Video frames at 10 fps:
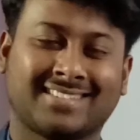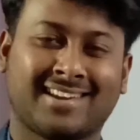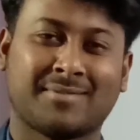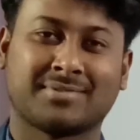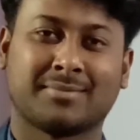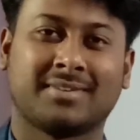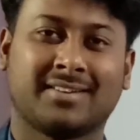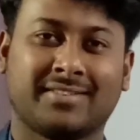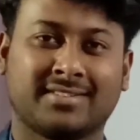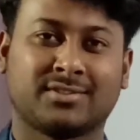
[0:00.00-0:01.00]
आप सभी का
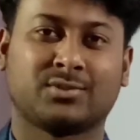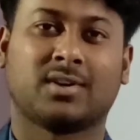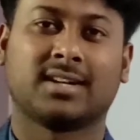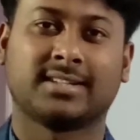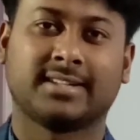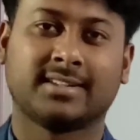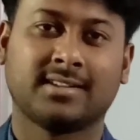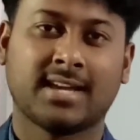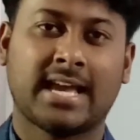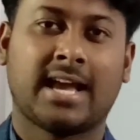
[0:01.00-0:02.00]
फिर से स्वागत है
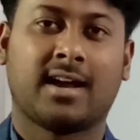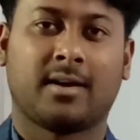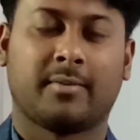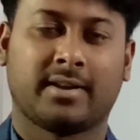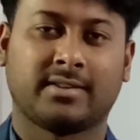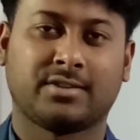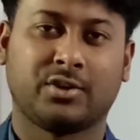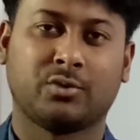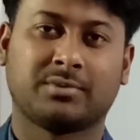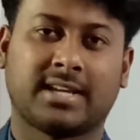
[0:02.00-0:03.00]
हमारे इस
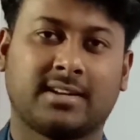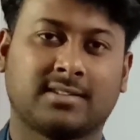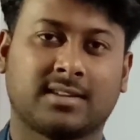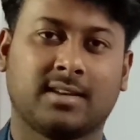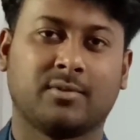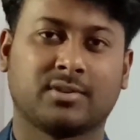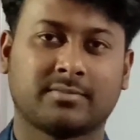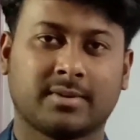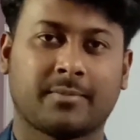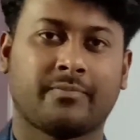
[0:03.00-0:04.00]
यूट्यूब चैनल स्किल बुक्स में